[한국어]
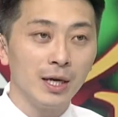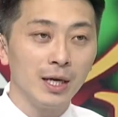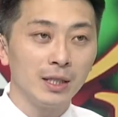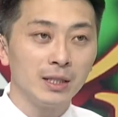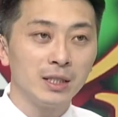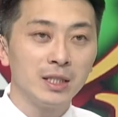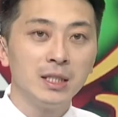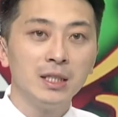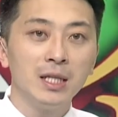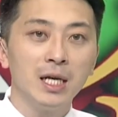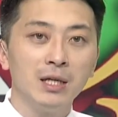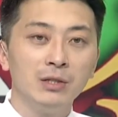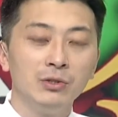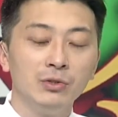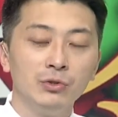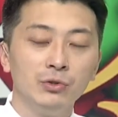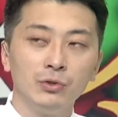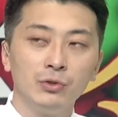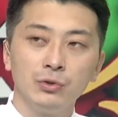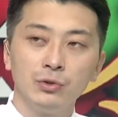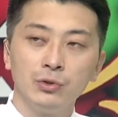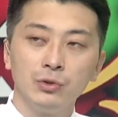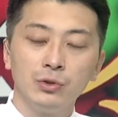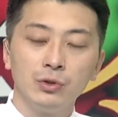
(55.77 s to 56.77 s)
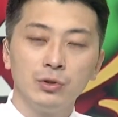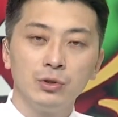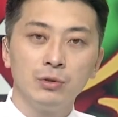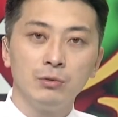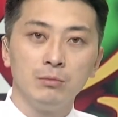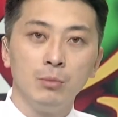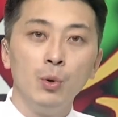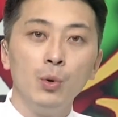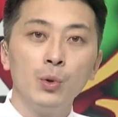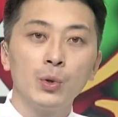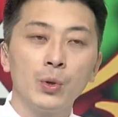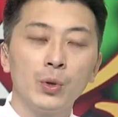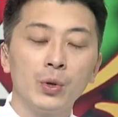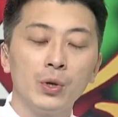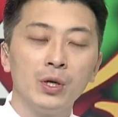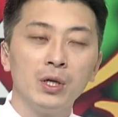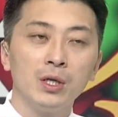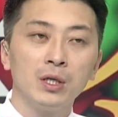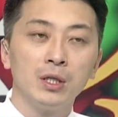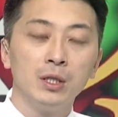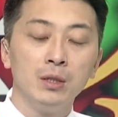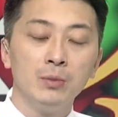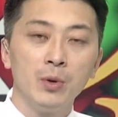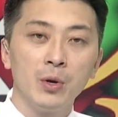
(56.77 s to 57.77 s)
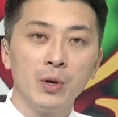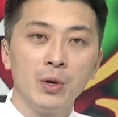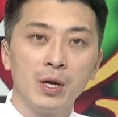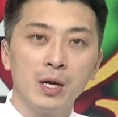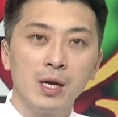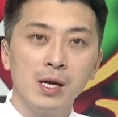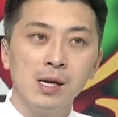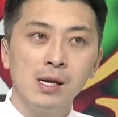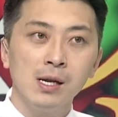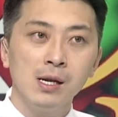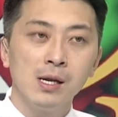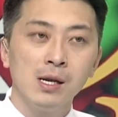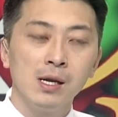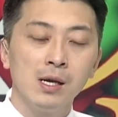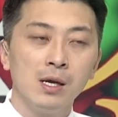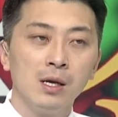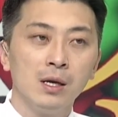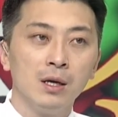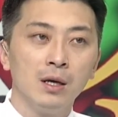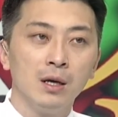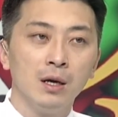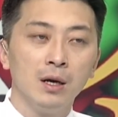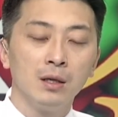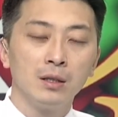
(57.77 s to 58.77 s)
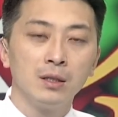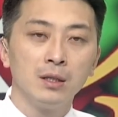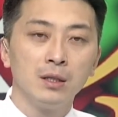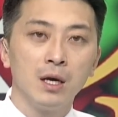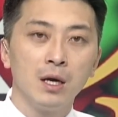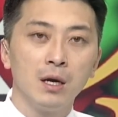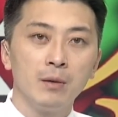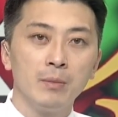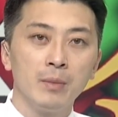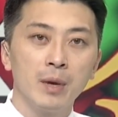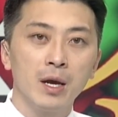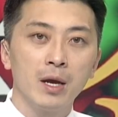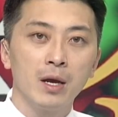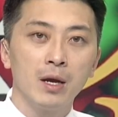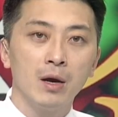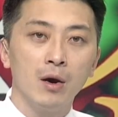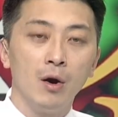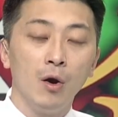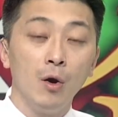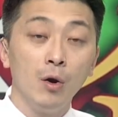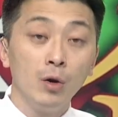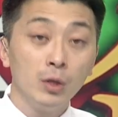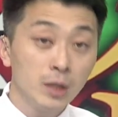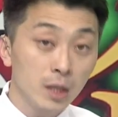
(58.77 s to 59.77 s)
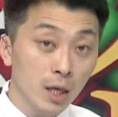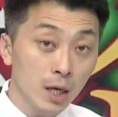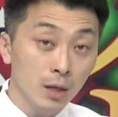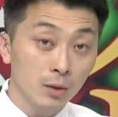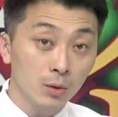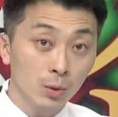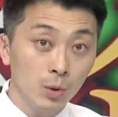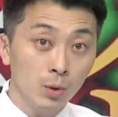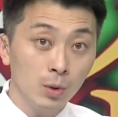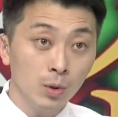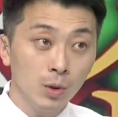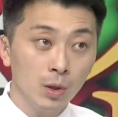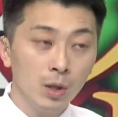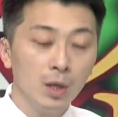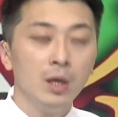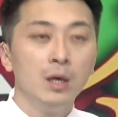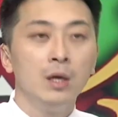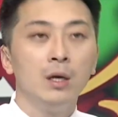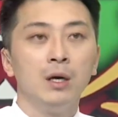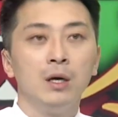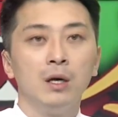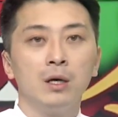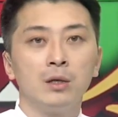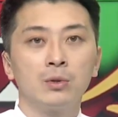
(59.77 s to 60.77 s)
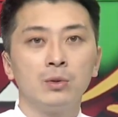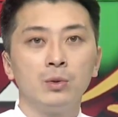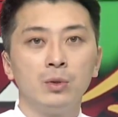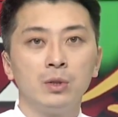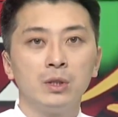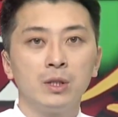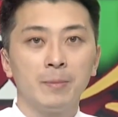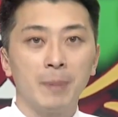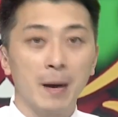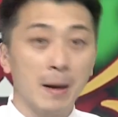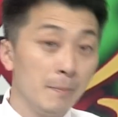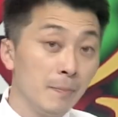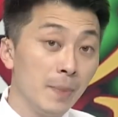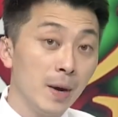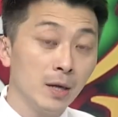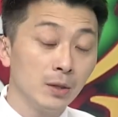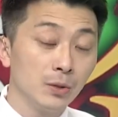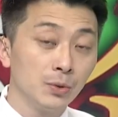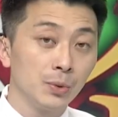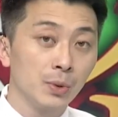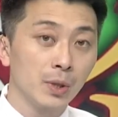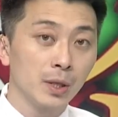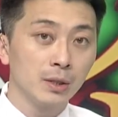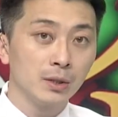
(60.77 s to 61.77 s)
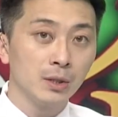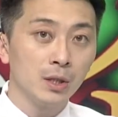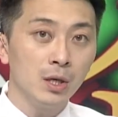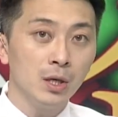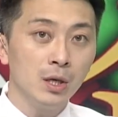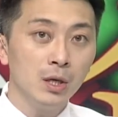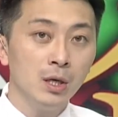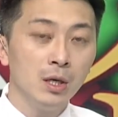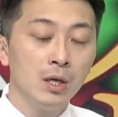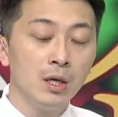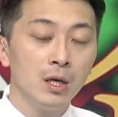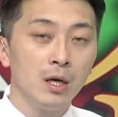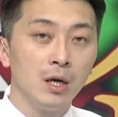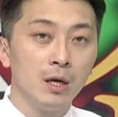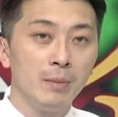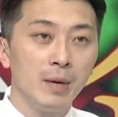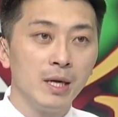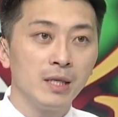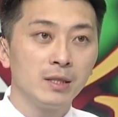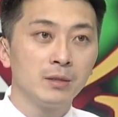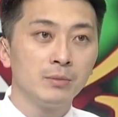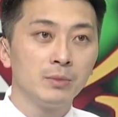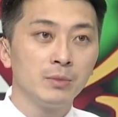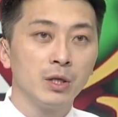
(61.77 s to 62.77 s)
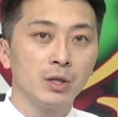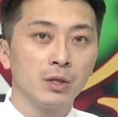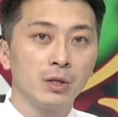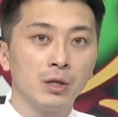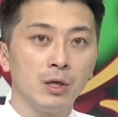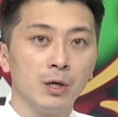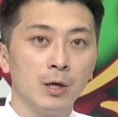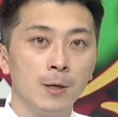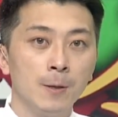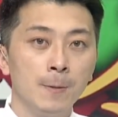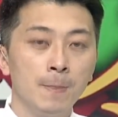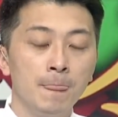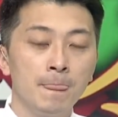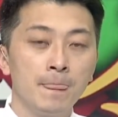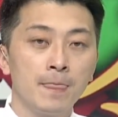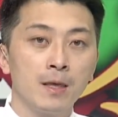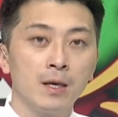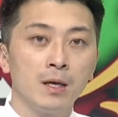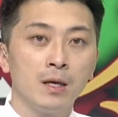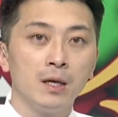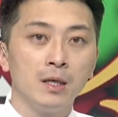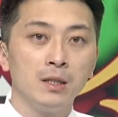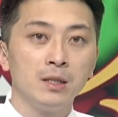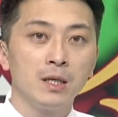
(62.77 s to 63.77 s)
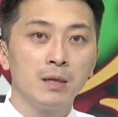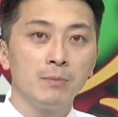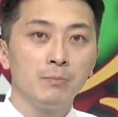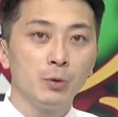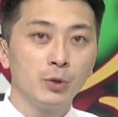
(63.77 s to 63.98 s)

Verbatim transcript: 예, 지난주 목요일 금요일 아, 어, 그 다음에 어제도 어, 또 이제 밤방송에서 어, 말씀드렸던 어, 이제 뭐